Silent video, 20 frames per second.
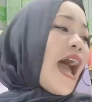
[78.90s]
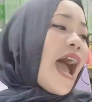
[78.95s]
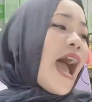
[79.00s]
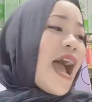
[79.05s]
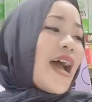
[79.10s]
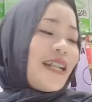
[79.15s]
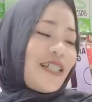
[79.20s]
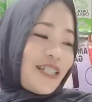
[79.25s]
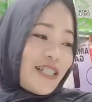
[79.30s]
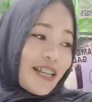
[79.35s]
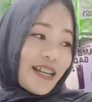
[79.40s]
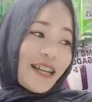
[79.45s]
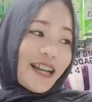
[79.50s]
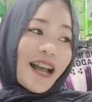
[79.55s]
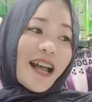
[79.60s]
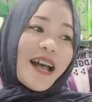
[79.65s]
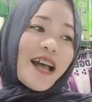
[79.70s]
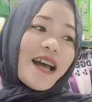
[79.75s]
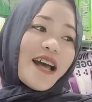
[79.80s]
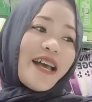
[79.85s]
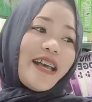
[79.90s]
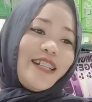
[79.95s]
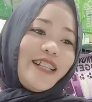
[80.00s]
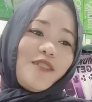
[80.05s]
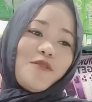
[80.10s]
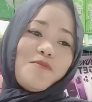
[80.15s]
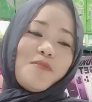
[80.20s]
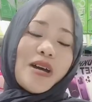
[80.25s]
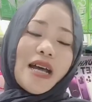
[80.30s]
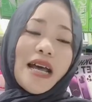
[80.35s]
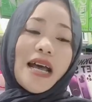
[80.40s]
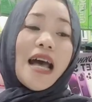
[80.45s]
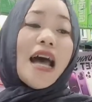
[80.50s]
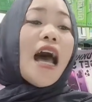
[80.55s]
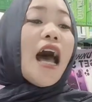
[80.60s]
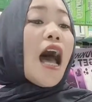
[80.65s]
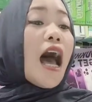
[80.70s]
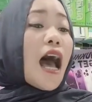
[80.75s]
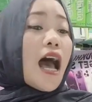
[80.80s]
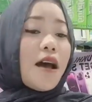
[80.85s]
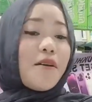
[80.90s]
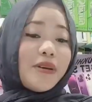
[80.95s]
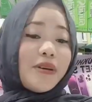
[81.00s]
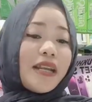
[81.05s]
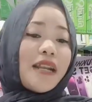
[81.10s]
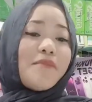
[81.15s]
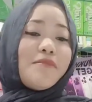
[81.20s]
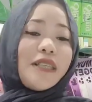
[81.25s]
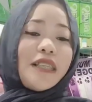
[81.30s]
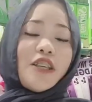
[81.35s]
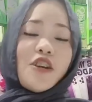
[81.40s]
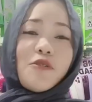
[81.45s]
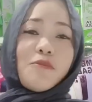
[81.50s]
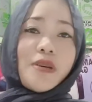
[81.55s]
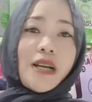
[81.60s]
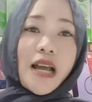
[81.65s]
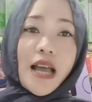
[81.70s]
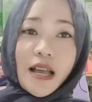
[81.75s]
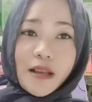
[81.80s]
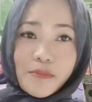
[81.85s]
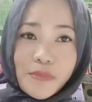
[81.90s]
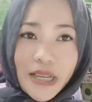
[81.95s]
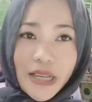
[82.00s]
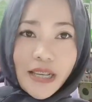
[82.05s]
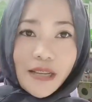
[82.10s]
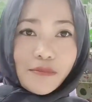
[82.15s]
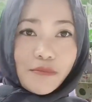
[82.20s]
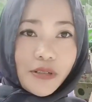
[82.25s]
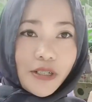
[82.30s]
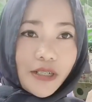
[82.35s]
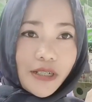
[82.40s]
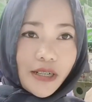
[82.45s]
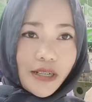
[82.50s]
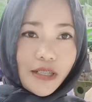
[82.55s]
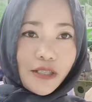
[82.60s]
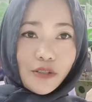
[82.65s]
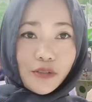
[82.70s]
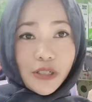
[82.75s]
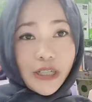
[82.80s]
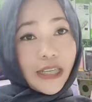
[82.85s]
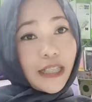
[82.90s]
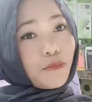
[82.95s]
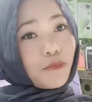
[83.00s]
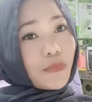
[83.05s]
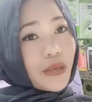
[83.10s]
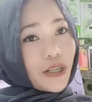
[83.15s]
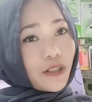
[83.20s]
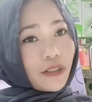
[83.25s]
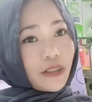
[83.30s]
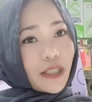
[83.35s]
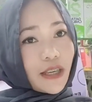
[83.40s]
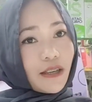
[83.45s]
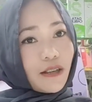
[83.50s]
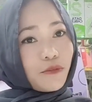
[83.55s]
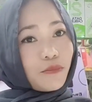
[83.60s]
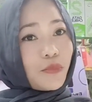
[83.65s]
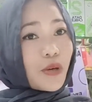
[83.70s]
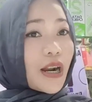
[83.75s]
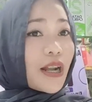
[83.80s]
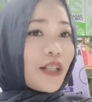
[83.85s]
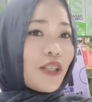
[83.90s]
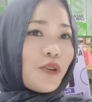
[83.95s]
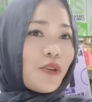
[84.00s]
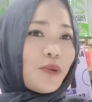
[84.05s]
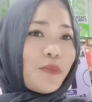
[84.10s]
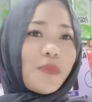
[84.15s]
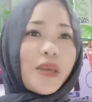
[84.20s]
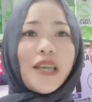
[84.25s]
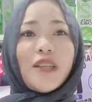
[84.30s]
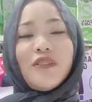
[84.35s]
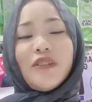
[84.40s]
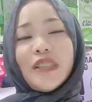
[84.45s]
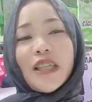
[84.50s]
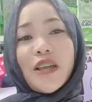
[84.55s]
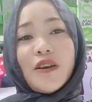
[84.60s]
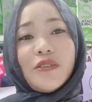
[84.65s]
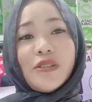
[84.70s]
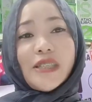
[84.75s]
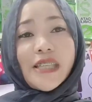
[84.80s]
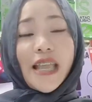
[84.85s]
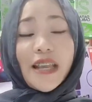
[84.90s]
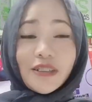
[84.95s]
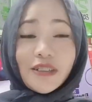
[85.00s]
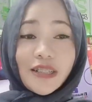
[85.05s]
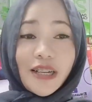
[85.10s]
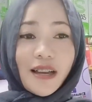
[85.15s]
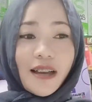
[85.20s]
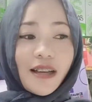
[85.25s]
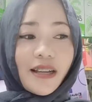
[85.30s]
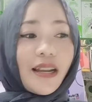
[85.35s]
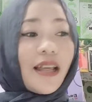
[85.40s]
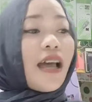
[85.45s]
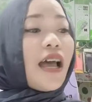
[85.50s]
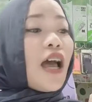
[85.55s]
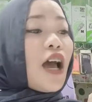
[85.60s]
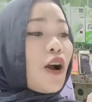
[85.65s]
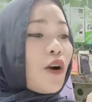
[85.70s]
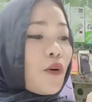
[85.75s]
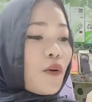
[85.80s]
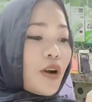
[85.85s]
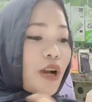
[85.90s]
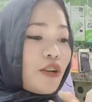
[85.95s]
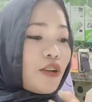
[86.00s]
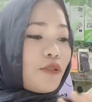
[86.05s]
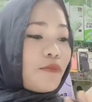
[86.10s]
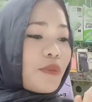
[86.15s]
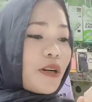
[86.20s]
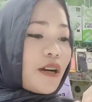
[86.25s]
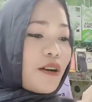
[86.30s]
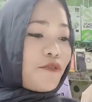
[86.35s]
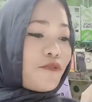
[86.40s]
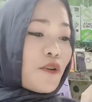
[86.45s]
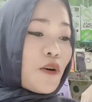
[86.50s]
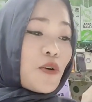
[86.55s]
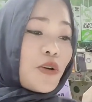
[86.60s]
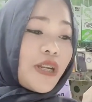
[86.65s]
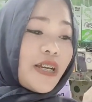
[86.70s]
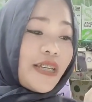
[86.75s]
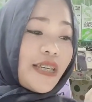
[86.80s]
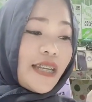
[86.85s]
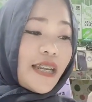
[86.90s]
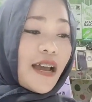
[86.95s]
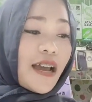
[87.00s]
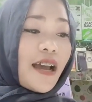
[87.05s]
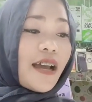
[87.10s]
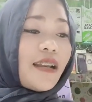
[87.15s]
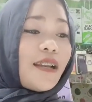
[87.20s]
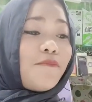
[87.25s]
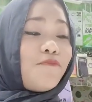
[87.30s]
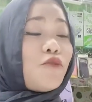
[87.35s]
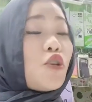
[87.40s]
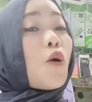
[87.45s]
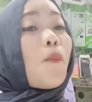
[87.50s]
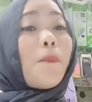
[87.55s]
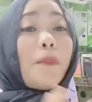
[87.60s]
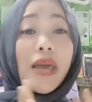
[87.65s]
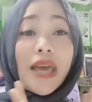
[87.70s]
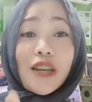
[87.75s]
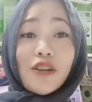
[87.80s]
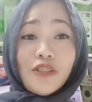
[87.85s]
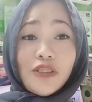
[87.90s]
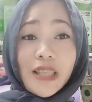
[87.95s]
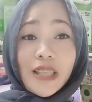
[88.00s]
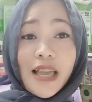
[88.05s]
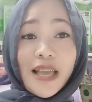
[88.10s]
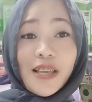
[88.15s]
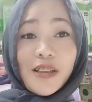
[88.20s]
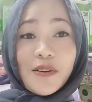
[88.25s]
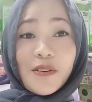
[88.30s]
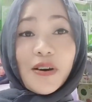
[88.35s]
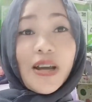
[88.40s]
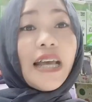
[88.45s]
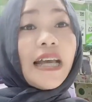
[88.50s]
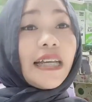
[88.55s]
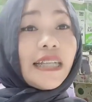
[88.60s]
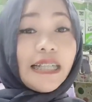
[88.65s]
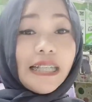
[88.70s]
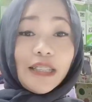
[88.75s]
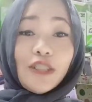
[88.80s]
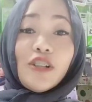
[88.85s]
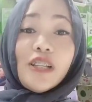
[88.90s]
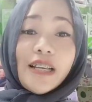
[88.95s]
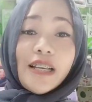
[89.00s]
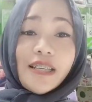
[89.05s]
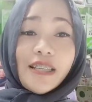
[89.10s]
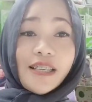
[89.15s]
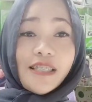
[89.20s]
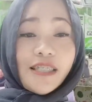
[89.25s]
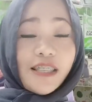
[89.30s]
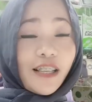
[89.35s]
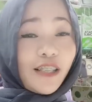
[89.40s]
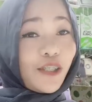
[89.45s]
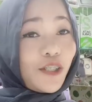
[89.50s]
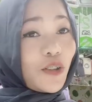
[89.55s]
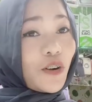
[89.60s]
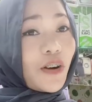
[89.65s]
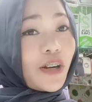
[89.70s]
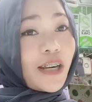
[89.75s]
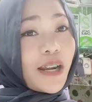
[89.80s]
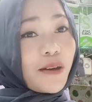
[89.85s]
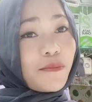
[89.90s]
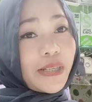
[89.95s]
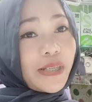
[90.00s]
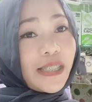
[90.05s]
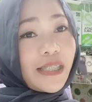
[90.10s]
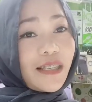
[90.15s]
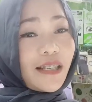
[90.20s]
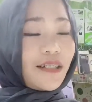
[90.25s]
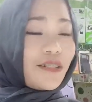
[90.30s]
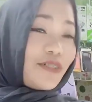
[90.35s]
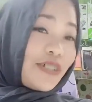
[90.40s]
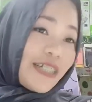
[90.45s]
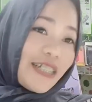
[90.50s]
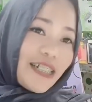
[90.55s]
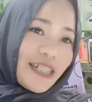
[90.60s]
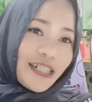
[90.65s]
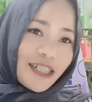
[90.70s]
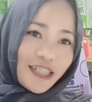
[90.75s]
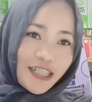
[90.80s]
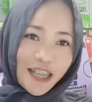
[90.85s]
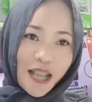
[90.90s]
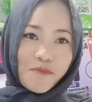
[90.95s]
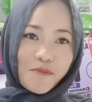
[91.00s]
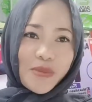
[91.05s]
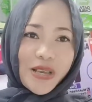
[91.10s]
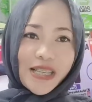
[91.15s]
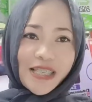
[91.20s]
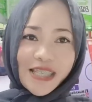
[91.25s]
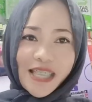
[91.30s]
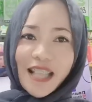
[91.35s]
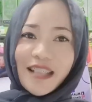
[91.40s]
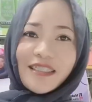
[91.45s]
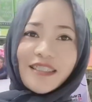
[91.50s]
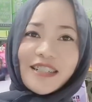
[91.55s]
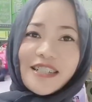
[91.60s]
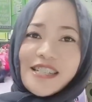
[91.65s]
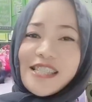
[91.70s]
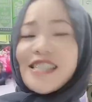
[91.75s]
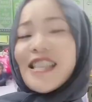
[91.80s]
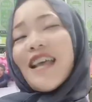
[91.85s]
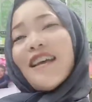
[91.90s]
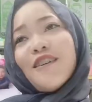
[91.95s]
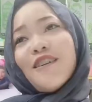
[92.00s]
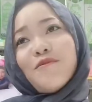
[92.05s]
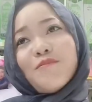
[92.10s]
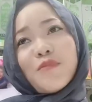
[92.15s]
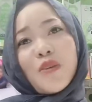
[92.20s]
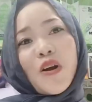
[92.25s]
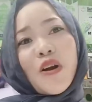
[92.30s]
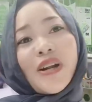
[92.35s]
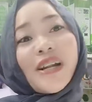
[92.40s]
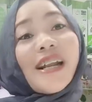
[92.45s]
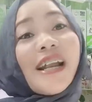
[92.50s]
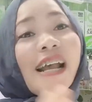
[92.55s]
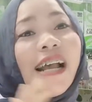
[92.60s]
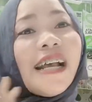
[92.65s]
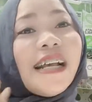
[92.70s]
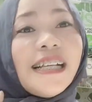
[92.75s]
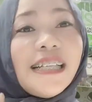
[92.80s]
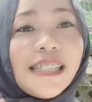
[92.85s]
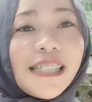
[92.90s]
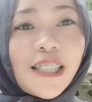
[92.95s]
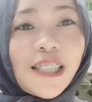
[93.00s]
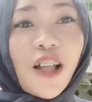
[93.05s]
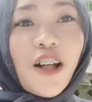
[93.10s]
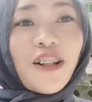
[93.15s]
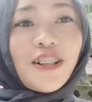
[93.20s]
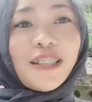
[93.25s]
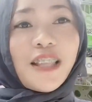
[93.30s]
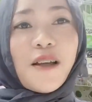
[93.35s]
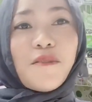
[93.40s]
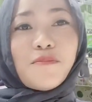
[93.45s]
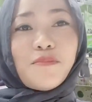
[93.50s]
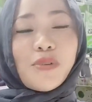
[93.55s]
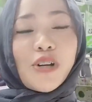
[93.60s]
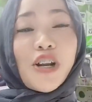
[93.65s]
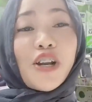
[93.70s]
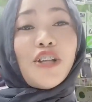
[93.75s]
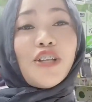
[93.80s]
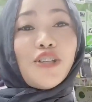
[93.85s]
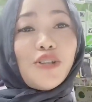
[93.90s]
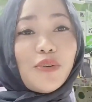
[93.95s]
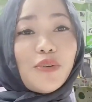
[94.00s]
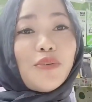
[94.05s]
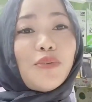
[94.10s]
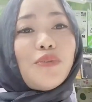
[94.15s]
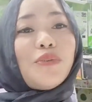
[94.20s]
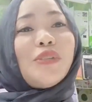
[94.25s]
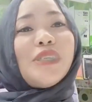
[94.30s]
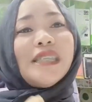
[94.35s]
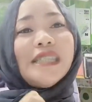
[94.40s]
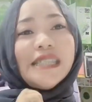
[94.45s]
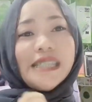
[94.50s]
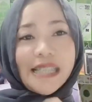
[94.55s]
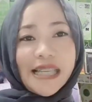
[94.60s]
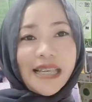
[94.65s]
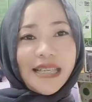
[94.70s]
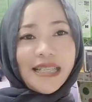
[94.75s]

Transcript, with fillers: At saka, ito pa, uh, marami tayong mga available na unit. Meron tayong brand new, meron tayong second hand. Kung anong mga phone ang hinahanap nyo, meron tayo. Dito lang yan sa store namin sa Green Hill Shopping Center, second floor. Stall number U6.